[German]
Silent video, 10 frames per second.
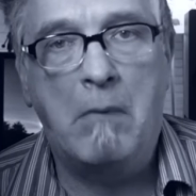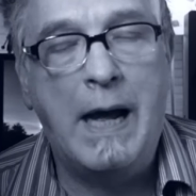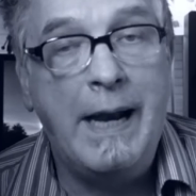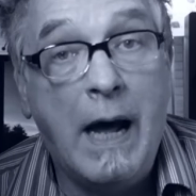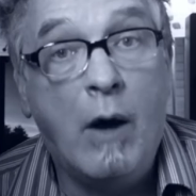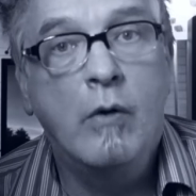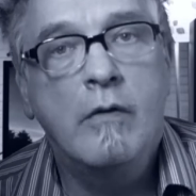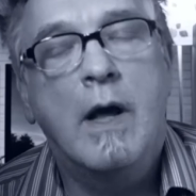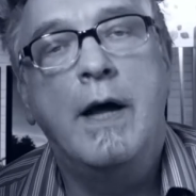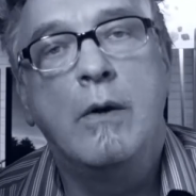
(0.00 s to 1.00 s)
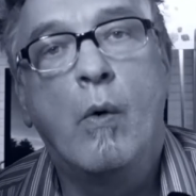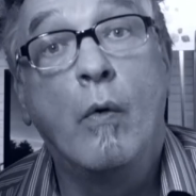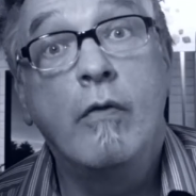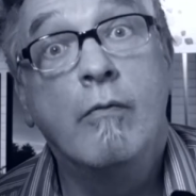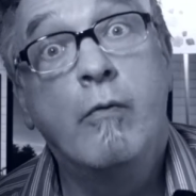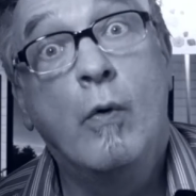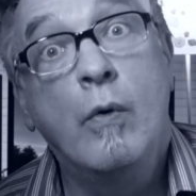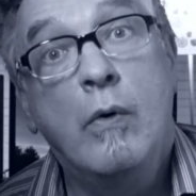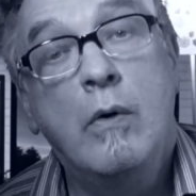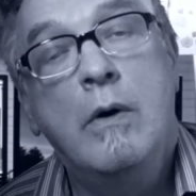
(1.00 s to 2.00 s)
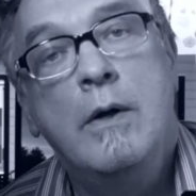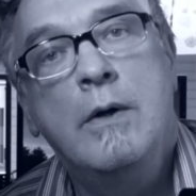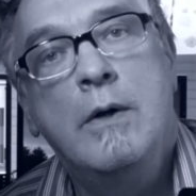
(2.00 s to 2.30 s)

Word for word: ein Haus, eine große Wohnung,